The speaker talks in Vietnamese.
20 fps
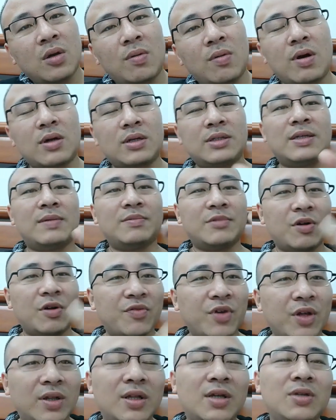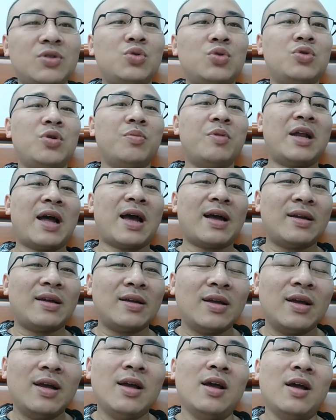Hoặc là giảm giáo viên tiếng Trung cho bên anh.
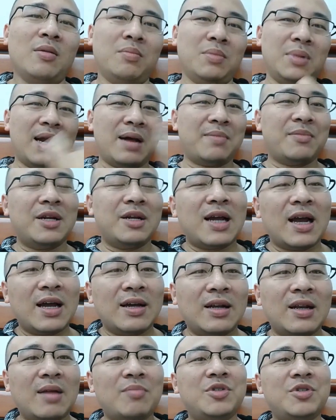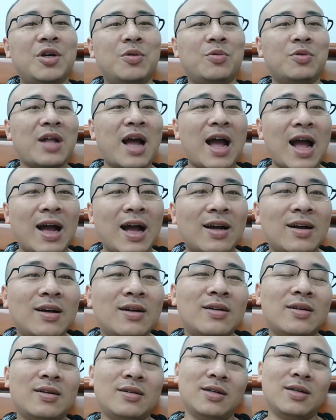mười lăm đến hai mươi lăm triệu một tháng.
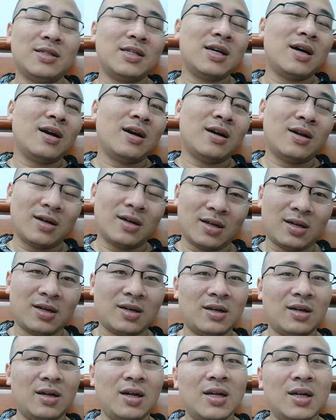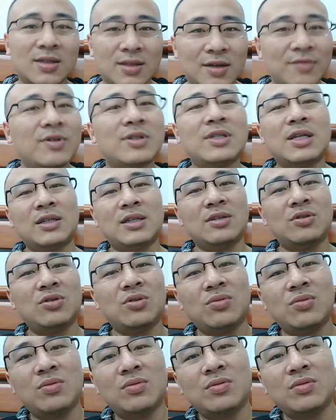Được chưa? À, giáo viên dạy tiếng
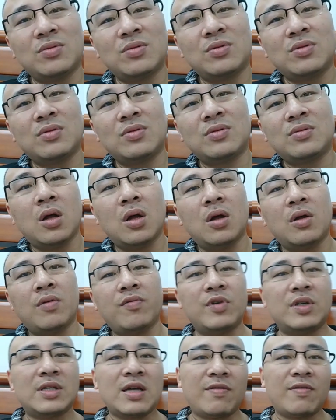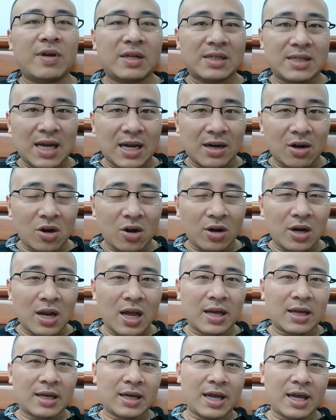Trung. Vì sao phản xạ nói
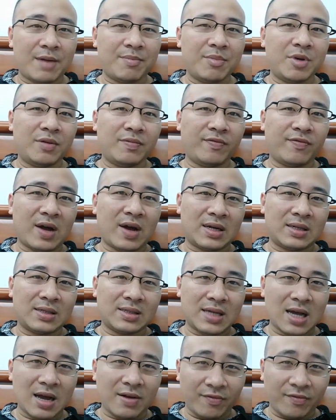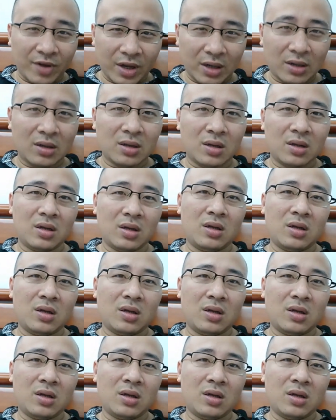lại kém hơn phản xạ viết?